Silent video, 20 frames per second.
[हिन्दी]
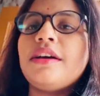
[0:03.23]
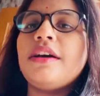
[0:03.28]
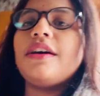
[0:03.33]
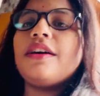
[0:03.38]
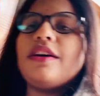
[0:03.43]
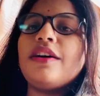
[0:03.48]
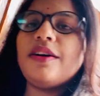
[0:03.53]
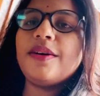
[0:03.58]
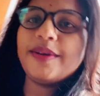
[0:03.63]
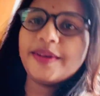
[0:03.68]

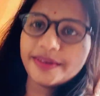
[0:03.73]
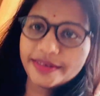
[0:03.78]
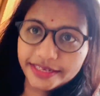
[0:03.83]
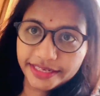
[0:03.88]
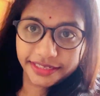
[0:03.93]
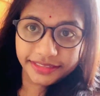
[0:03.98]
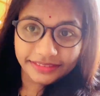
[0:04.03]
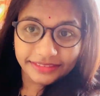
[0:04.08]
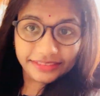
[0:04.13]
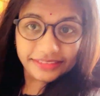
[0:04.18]
और
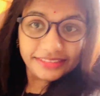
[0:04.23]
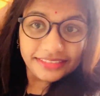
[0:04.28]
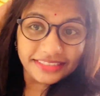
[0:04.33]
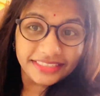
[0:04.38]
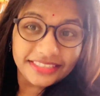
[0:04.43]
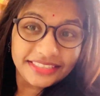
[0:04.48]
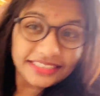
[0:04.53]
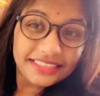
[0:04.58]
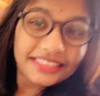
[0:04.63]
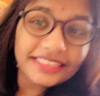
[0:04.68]

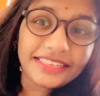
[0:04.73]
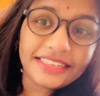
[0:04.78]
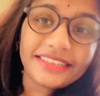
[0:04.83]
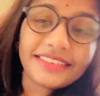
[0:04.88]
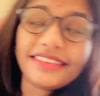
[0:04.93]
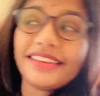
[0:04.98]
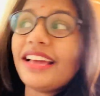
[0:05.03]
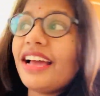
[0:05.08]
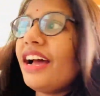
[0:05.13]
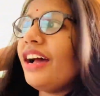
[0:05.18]

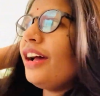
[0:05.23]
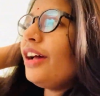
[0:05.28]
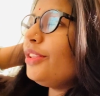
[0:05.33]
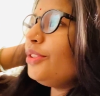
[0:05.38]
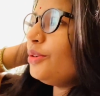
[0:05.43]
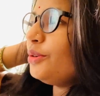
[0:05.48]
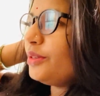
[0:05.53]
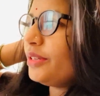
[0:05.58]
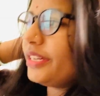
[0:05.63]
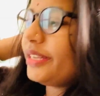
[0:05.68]
नहा
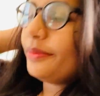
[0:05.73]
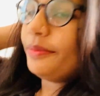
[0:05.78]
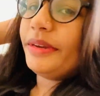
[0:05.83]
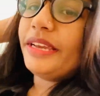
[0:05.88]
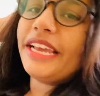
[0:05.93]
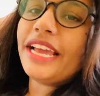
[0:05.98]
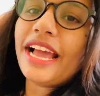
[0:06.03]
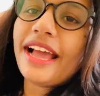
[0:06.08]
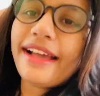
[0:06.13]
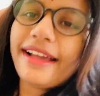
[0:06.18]
धोकर
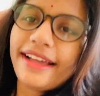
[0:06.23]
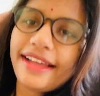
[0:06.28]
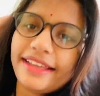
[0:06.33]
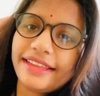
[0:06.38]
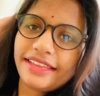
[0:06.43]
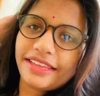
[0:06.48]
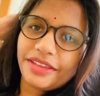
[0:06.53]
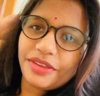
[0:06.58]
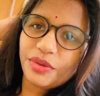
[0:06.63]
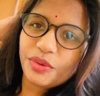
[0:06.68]
मैं आ
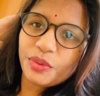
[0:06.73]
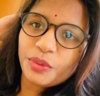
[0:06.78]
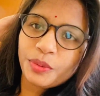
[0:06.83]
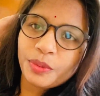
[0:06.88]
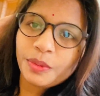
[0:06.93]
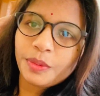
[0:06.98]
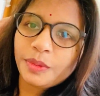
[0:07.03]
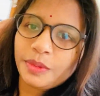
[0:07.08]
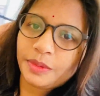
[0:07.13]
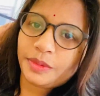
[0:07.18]
गई
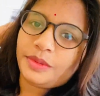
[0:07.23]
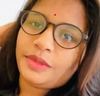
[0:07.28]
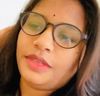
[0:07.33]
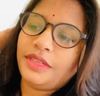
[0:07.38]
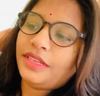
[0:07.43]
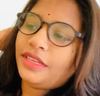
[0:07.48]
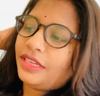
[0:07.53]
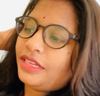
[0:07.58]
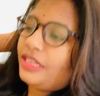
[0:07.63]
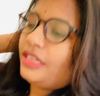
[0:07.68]
हूँ
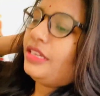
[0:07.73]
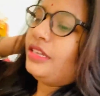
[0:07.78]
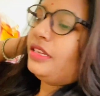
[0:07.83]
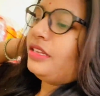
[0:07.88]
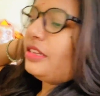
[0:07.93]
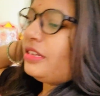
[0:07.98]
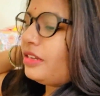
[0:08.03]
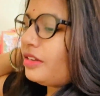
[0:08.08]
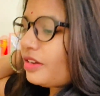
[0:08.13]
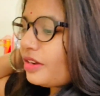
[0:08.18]

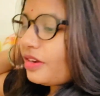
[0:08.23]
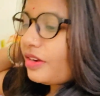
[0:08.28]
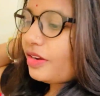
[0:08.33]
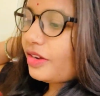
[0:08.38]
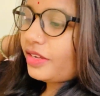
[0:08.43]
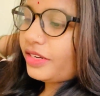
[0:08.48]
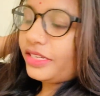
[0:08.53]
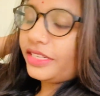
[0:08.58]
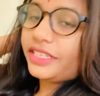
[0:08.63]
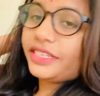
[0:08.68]

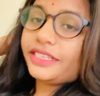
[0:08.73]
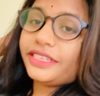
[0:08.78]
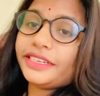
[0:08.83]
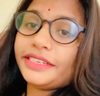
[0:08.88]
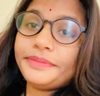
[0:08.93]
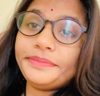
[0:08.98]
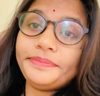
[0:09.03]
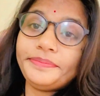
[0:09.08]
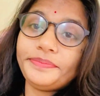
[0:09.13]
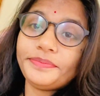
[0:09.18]
और
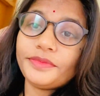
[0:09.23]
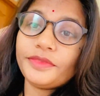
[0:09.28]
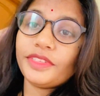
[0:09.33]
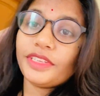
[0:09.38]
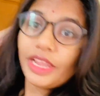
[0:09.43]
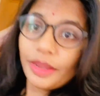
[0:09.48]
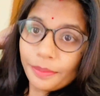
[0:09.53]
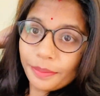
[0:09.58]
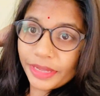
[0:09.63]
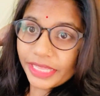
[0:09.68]

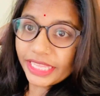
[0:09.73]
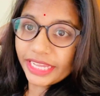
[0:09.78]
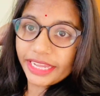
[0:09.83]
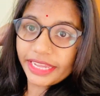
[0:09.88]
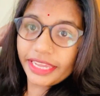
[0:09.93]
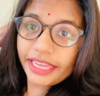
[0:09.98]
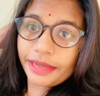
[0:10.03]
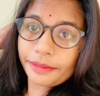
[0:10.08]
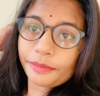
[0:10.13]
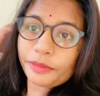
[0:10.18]
पता
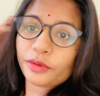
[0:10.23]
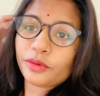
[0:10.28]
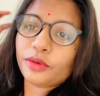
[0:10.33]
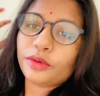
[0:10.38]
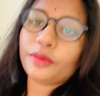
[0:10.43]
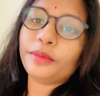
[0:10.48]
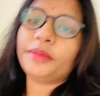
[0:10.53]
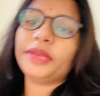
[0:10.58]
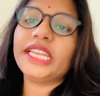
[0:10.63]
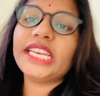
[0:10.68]
है आप लोगों
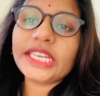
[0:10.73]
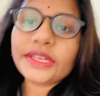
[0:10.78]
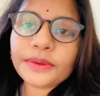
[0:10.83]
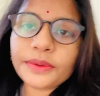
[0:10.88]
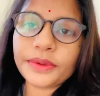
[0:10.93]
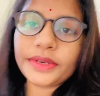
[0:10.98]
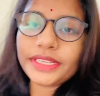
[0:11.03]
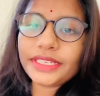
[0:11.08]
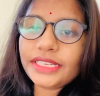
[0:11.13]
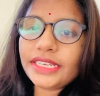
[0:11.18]
को मेरी
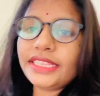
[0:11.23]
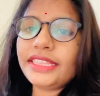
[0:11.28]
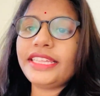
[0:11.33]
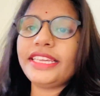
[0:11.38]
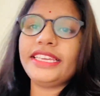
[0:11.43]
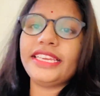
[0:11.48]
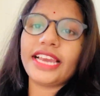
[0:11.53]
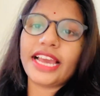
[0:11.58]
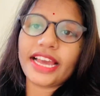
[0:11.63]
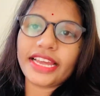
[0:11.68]
हो रही है
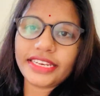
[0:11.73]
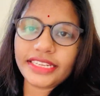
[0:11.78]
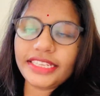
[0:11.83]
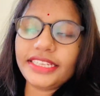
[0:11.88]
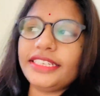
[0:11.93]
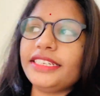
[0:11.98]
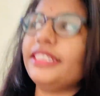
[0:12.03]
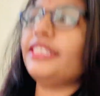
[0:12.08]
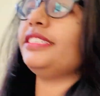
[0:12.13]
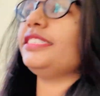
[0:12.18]
तैयारी
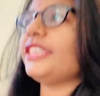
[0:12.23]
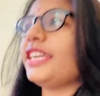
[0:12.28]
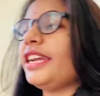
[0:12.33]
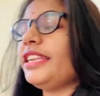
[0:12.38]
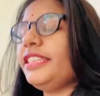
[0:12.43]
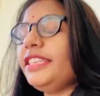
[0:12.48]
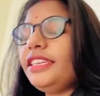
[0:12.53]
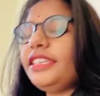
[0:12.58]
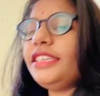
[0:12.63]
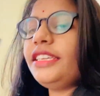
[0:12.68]
घर
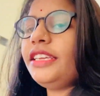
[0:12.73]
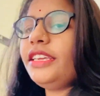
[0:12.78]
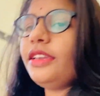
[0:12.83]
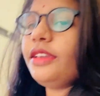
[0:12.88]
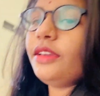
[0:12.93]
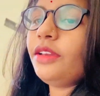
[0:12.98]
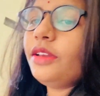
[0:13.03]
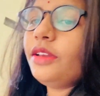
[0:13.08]
जाने की